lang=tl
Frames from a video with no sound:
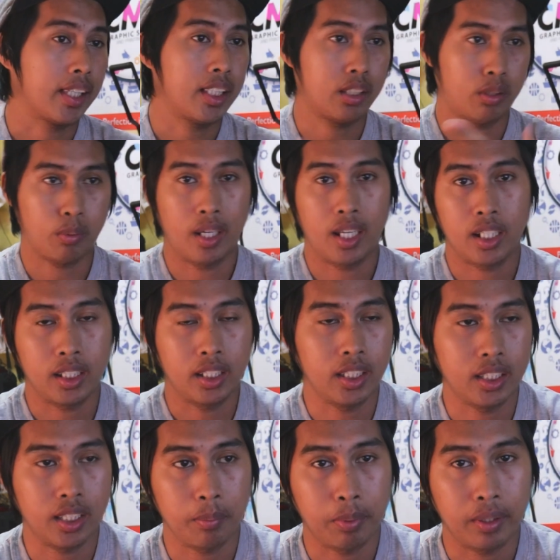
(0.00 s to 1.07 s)
At least walang
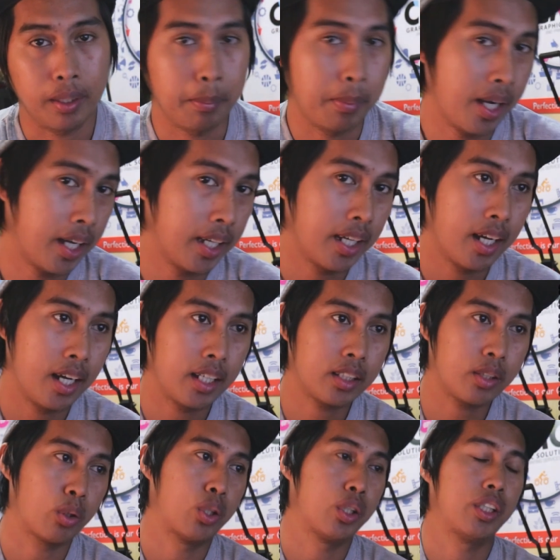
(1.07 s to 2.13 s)
isipin na
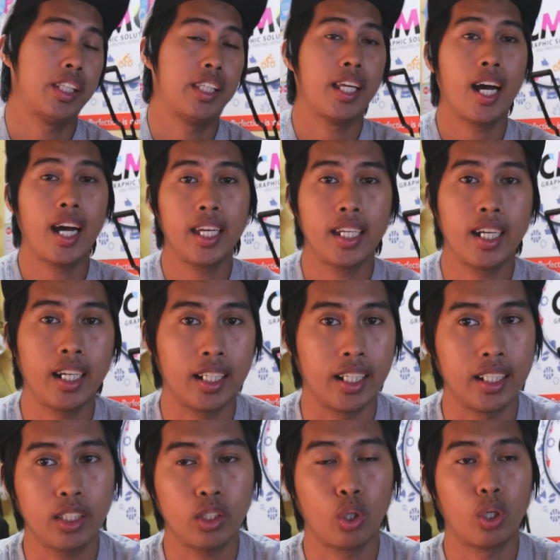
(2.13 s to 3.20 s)
bias or dinaya, ah,
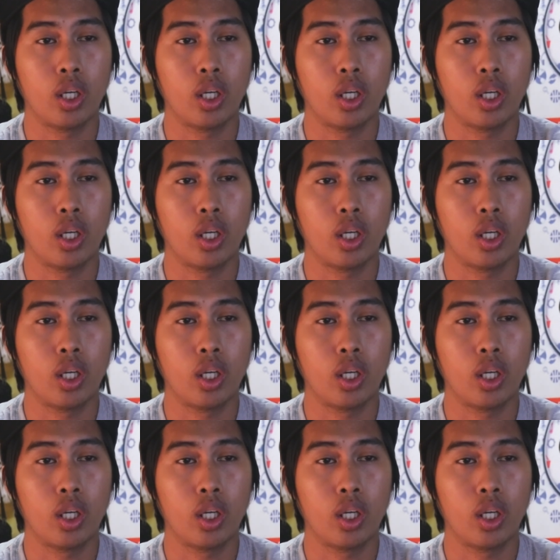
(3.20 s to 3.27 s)
ganito.